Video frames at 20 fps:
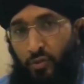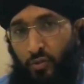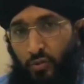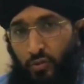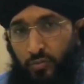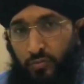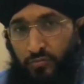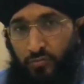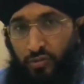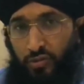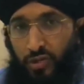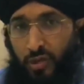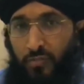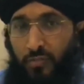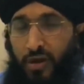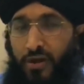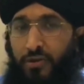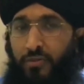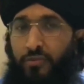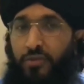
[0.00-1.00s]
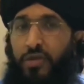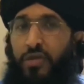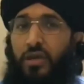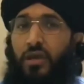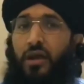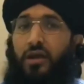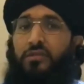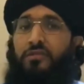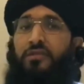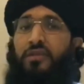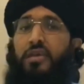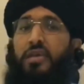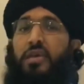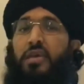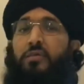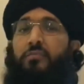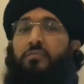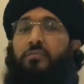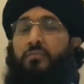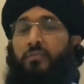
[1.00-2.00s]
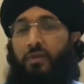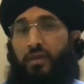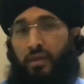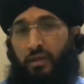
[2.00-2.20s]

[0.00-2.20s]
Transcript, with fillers: जो मुसलमानों की अजीम